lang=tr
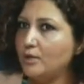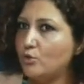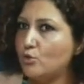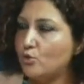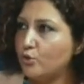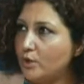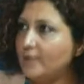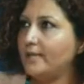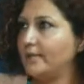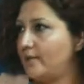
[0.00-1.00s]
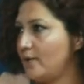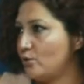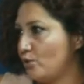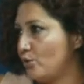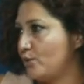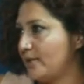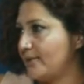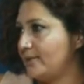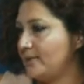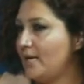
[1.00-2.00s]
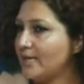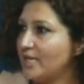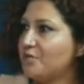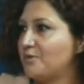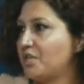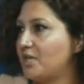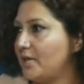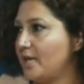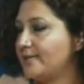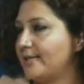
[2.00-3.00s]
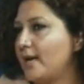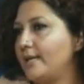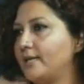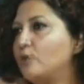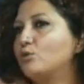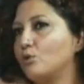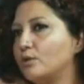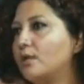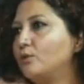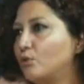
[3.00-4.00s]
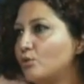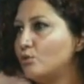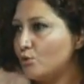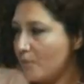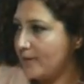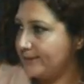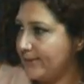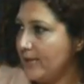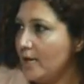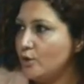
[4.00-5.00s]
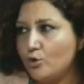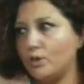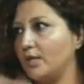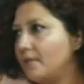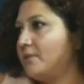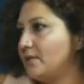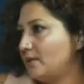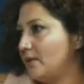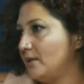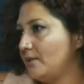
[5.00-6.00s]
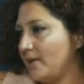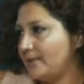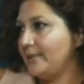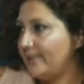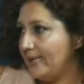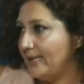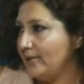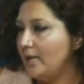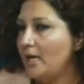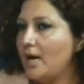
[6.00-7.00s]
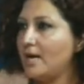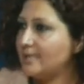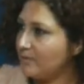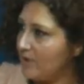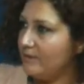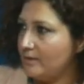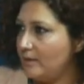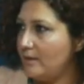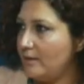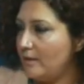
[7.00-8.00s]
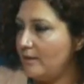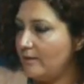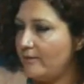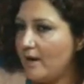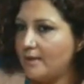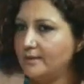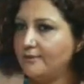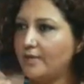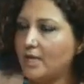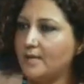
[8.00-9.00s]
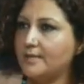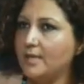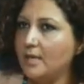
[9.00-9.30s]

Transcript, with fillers: şuna dayanarak çok yüksek sayılar geçmişe kıyasla. Yani 299. madde çok yeni bir e, madde değil. Her zaman e, vardı fakat